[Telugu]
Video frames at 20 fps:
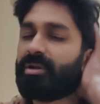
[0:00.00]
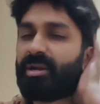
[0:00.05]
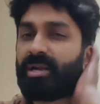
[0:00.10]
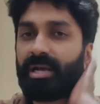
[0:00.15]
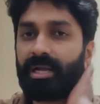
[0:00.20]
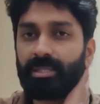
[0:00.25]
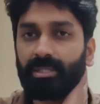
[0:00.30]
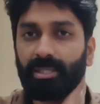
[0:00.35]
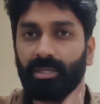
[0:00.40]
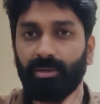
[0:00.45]

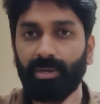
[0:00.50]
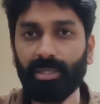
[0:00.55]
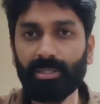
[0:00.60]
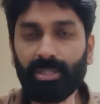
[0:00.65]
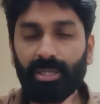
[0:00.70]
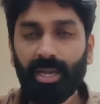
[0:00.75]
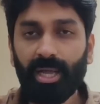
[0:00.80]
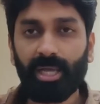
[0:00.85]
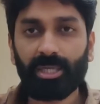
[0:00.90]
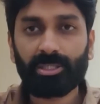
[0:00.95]
అండ్ ఆ
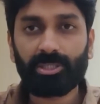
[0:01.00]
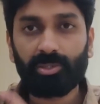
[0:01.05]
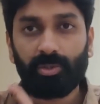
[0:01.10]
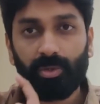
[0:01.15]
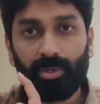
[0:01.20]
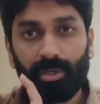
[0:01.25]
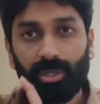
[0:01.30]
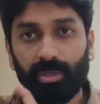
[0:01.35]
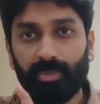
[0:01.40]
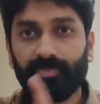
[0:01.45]
తర్వాత లాస్ట్
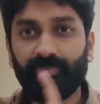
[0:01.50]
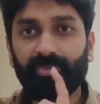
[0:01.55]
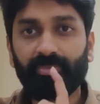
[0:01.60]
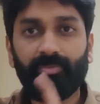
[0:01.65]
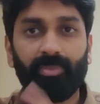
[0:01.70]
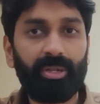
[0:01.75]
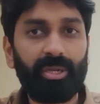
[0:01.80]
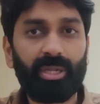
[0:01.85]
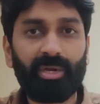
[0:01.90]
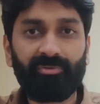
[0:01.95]
ఓవర్లో
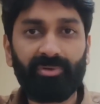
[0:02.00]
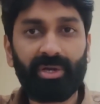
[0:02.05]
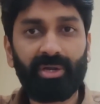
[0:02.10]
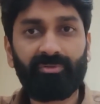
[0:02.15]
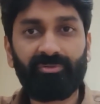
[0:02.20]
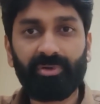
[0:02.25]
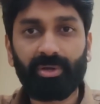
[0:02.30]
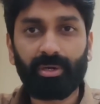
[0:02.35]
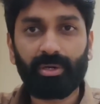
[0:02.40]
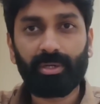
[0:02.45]
మిల్లర్
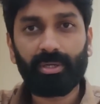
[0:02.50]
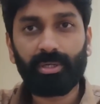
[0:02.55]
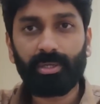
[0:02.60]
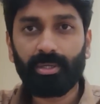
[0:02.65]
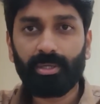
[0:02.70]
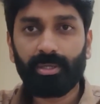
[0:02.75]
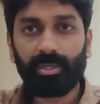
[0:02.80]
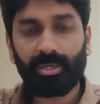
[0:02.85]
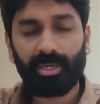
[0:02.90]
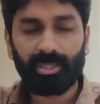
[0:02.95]
వెంట్ ఫర్
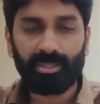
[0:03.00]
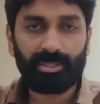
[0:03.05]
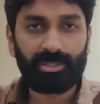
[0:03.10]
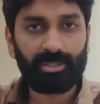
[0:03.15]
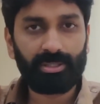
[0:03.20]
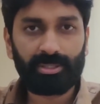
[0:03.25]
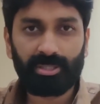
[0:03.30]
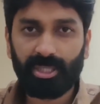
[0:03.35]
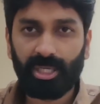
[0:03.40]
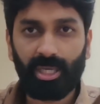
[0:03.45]

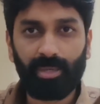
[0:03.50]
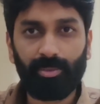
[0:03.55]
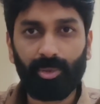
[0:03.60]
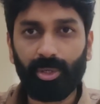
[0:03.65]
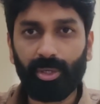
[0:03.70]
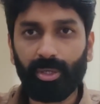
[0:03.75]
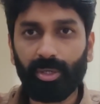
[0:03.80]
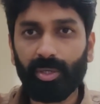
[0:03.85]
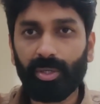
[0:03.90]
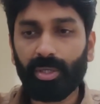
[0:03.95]
రన్స్ చహల్
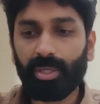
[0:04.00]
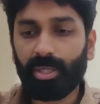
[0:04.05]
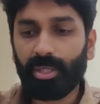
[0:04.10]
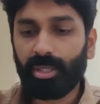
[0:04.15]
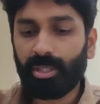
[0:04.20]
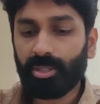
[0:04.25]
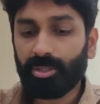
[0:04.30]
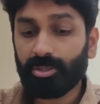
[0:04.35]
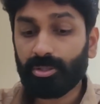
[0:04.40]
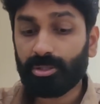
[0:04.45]
బౌలింగ్లో
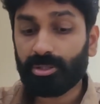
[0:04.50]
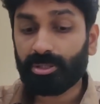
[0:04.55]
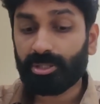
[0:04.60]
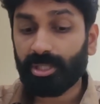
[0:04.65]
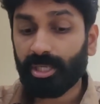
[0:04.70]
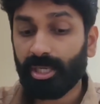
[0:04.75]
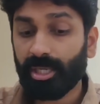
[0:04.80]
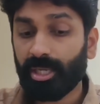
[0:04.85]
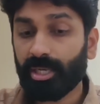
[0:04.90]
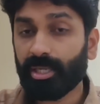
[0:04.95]
సో
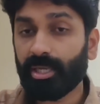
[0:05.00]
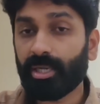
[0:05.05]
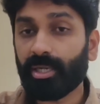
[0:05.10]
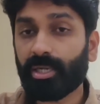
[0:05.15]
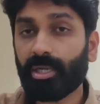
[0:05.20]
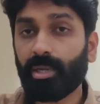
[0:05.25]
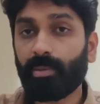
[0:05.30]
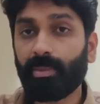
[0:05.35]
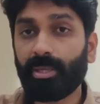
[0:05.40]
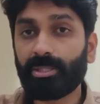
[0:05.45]
చహల్
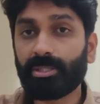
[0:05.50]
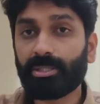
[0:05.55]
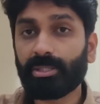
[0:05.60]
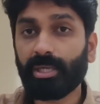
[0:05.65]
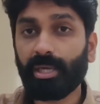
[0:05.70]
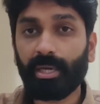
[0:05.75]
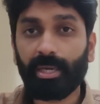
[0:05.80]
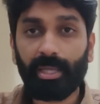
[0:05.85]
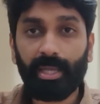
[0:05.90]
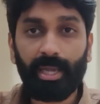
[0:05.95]
కనుక
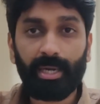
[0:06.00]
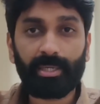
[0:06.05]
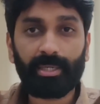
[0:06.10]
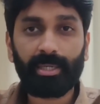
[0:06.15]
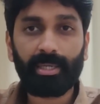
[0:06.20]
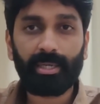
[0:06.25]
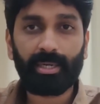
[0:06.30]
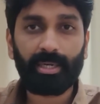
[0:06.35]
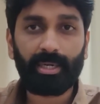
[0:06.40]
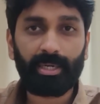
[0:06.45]
మంచిగా
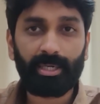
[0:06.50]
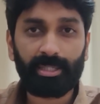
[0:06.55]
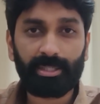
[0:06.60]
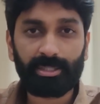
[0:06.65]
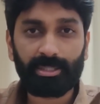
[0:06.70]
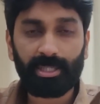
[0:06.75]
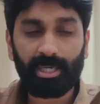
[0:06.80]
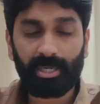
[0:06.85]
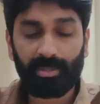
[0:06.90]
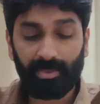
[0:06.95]
రియాక్ట్ అయ్యి రన్లు
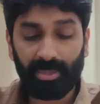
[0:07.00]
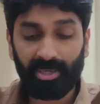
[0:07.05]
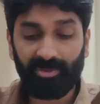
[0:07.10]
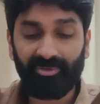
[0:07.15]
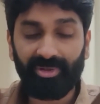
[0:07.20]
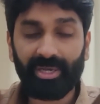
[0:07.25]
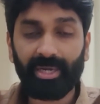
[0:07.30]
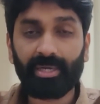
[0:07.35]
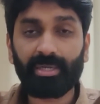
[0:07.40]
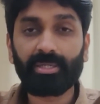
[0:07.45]
ఇచ్చాడు మన
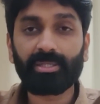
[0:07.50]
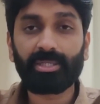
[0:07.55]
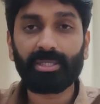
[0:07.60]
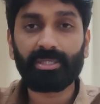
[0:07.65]
వికెట్లు